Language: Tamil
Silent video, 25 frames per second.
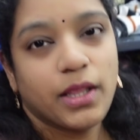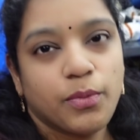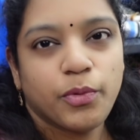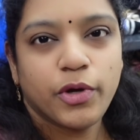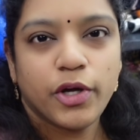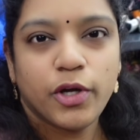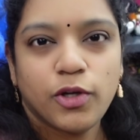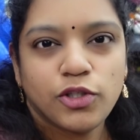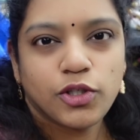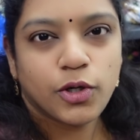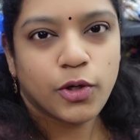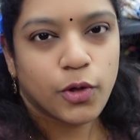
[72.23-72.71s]
இது
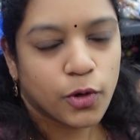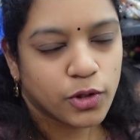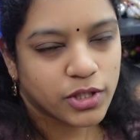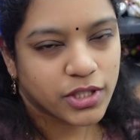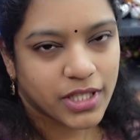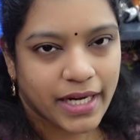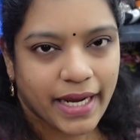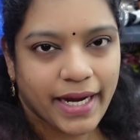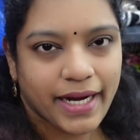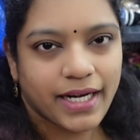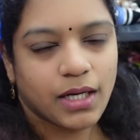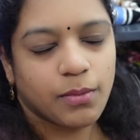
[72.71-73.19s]
போய் கொஞ்சம்
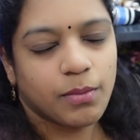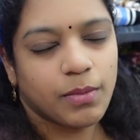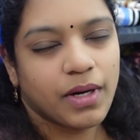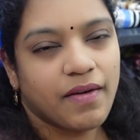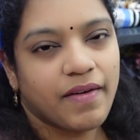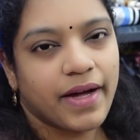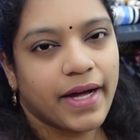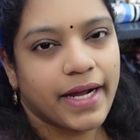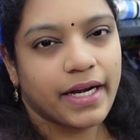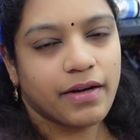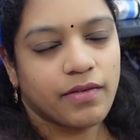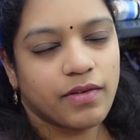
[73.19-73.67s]
க்ரோசரி
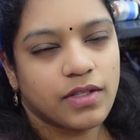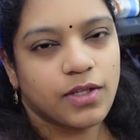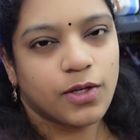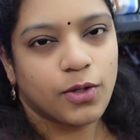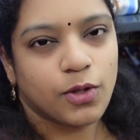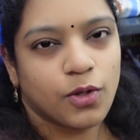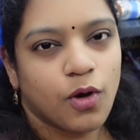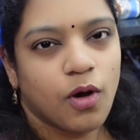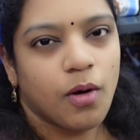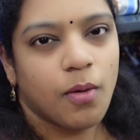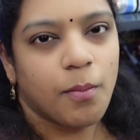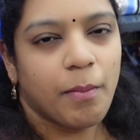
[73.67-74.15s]
ஐட்டம்லாம் வாங்கிட்டு
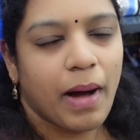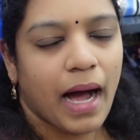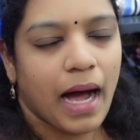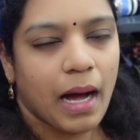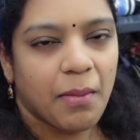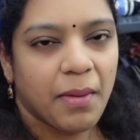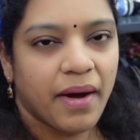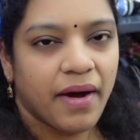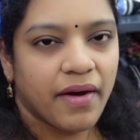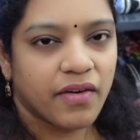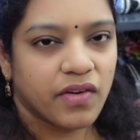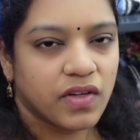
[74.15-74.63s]
வந்திருந்தோம்
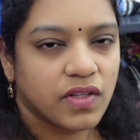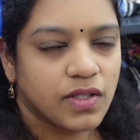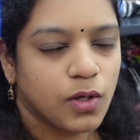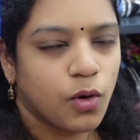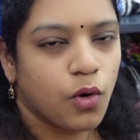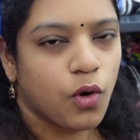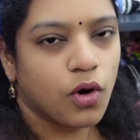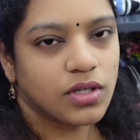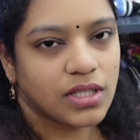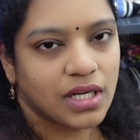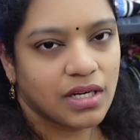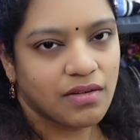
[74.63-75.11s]
மாமாவுக்கு வந்து
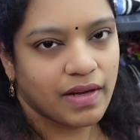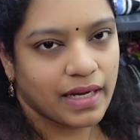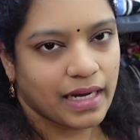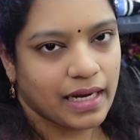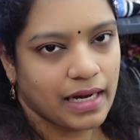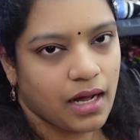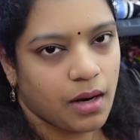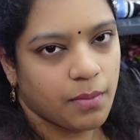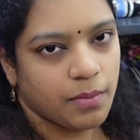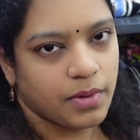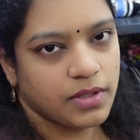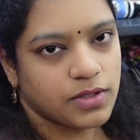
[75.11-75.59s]
ஹோட்டல்
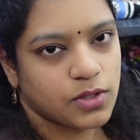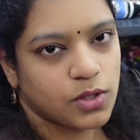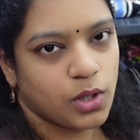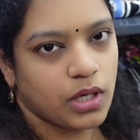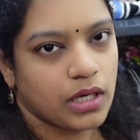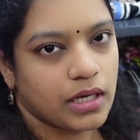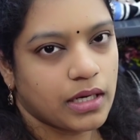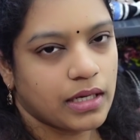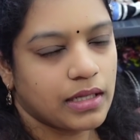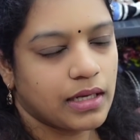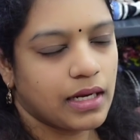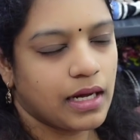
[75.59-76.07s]
வைக்கலாம் அப்படின்னு
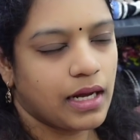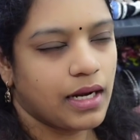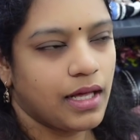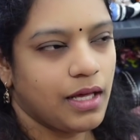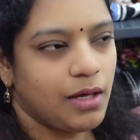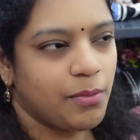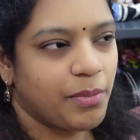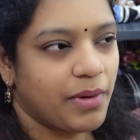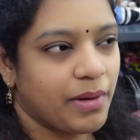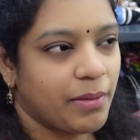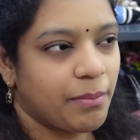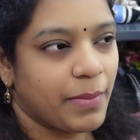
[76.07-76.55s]

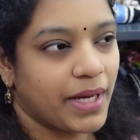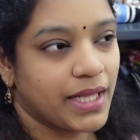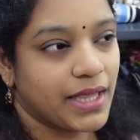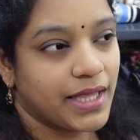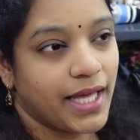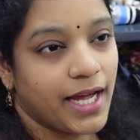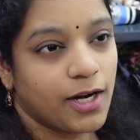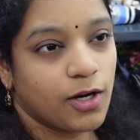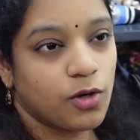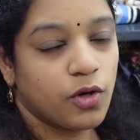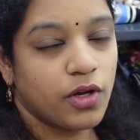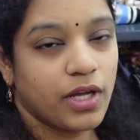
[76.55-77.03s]
சொல்லியிருக்கிறதுனால இப்போ
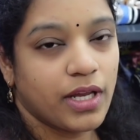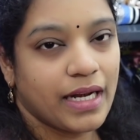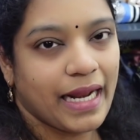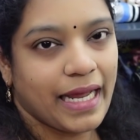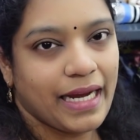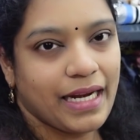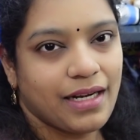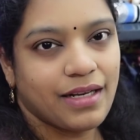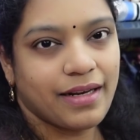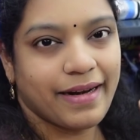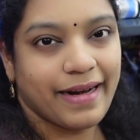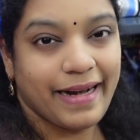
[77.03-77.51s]
மத்தியானம்
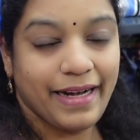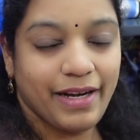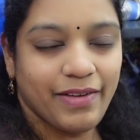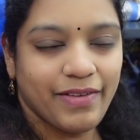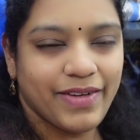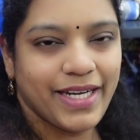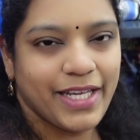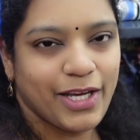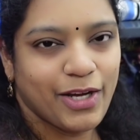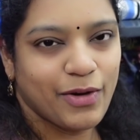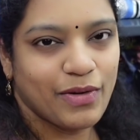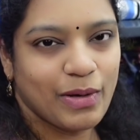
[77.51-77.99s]
நைட்டு ரெண்டு
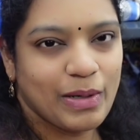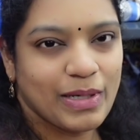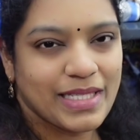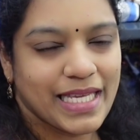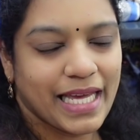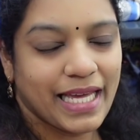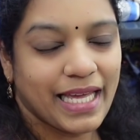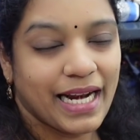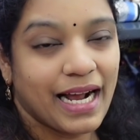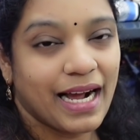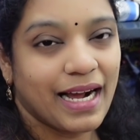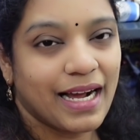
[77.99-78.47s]
வேலையும் அவங்க
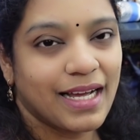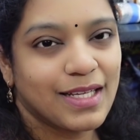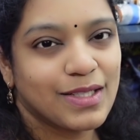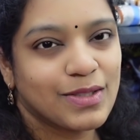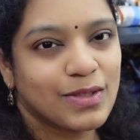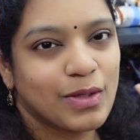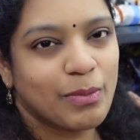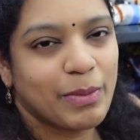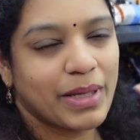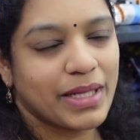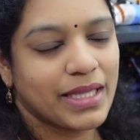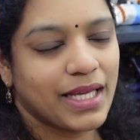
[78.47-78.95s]
செய்கிறாங்க
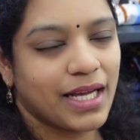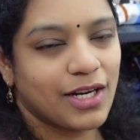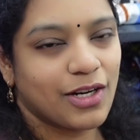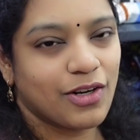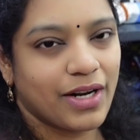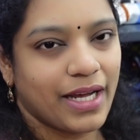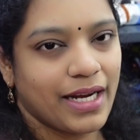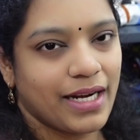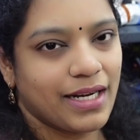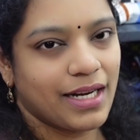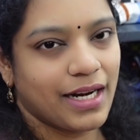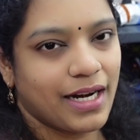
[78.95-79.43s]
ஸோ
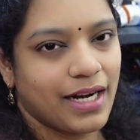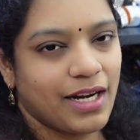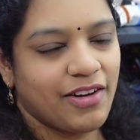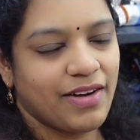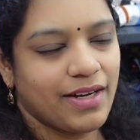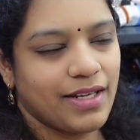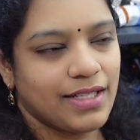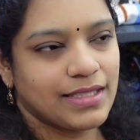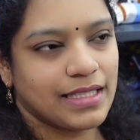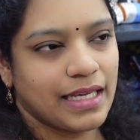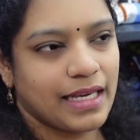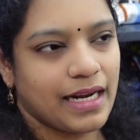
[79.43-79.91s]
மத்தியானம் நைட் ரெண்டு
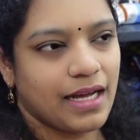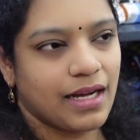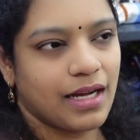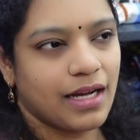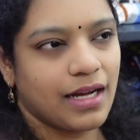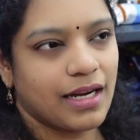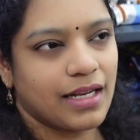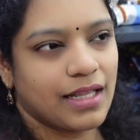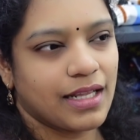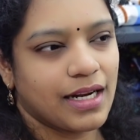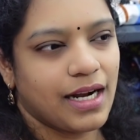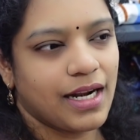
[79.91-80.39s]
வேலையும்
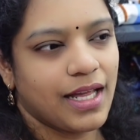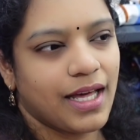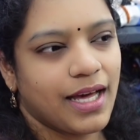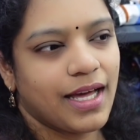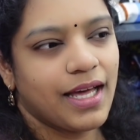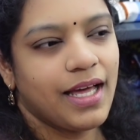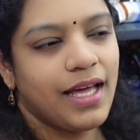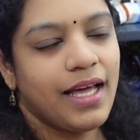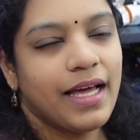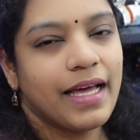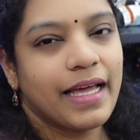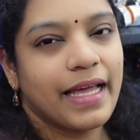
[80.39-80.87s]
செய்கிறாங்கிறதுனால
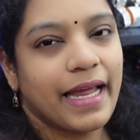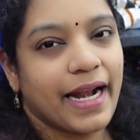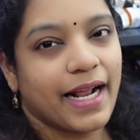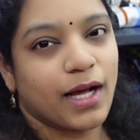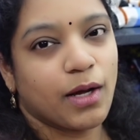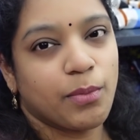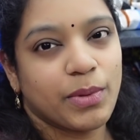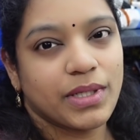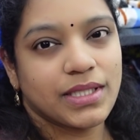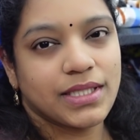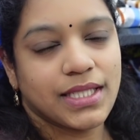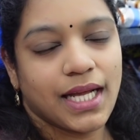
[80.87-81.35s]

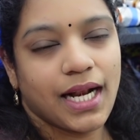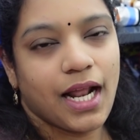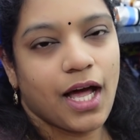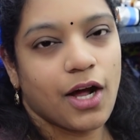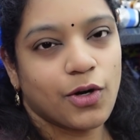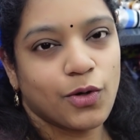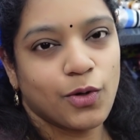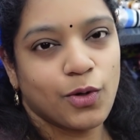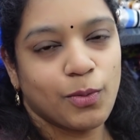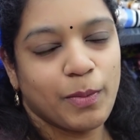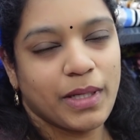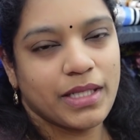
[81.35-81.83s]
எனக்கு பெருசாக
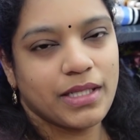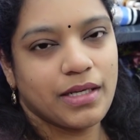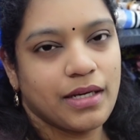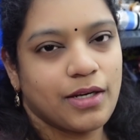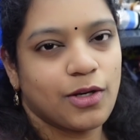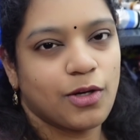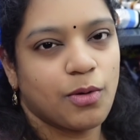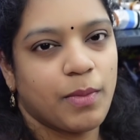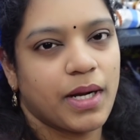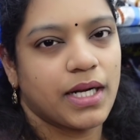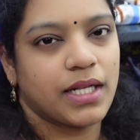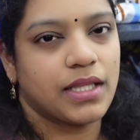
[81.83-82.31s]
லாக்டவுன் மாதிரி
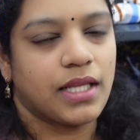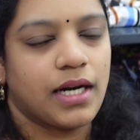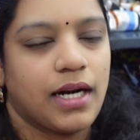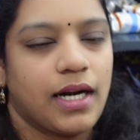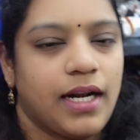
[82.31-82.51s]
இருக்குமான்னு